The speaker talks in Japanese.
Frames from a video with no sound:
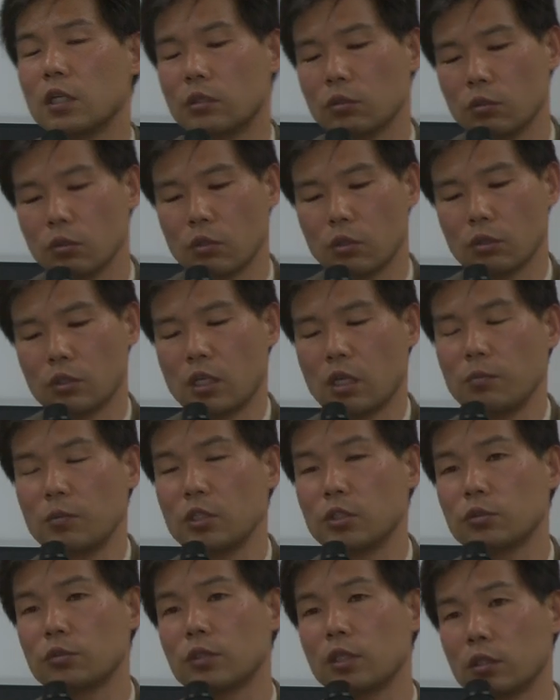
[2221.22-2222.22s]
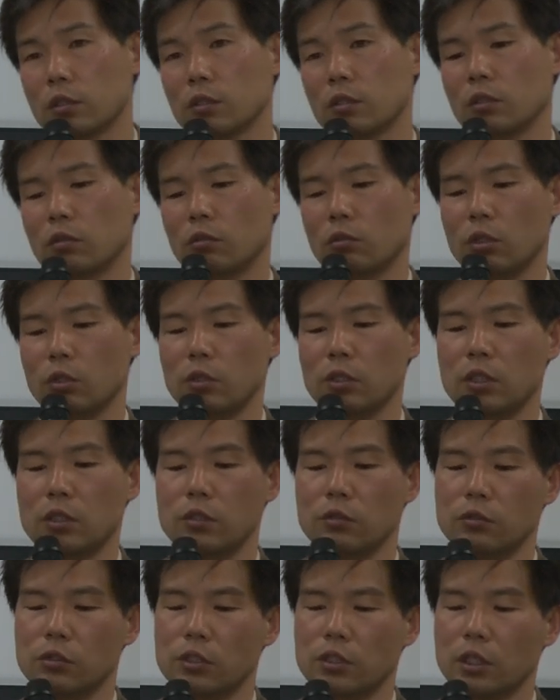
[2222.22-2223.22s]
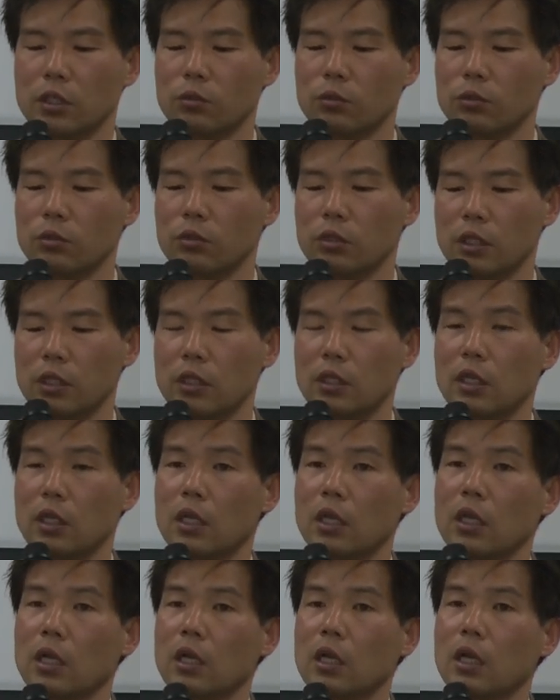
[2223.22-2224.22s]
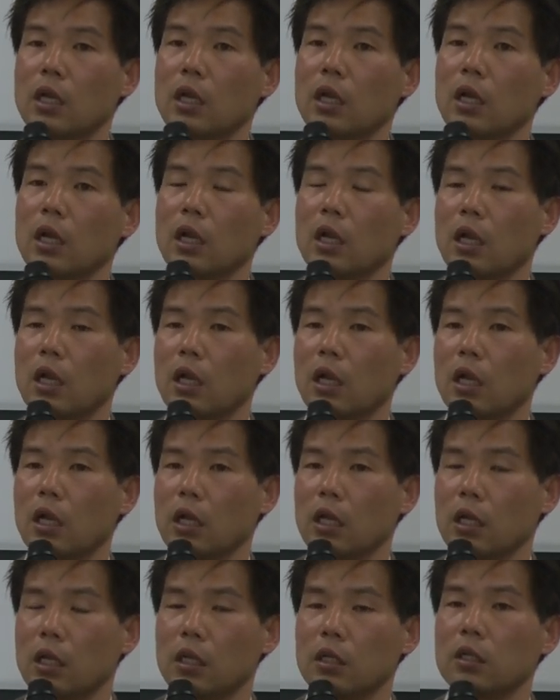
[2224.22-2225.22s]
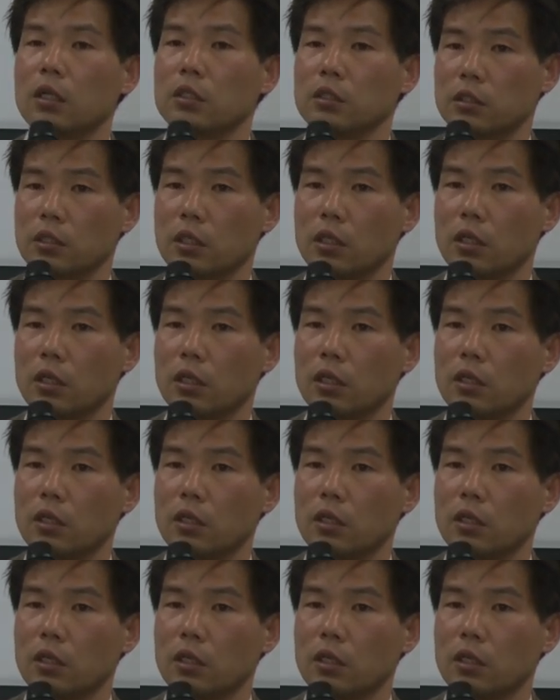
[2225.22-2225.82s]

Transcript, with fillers: 年の難民条約、これを批准したことで変化した、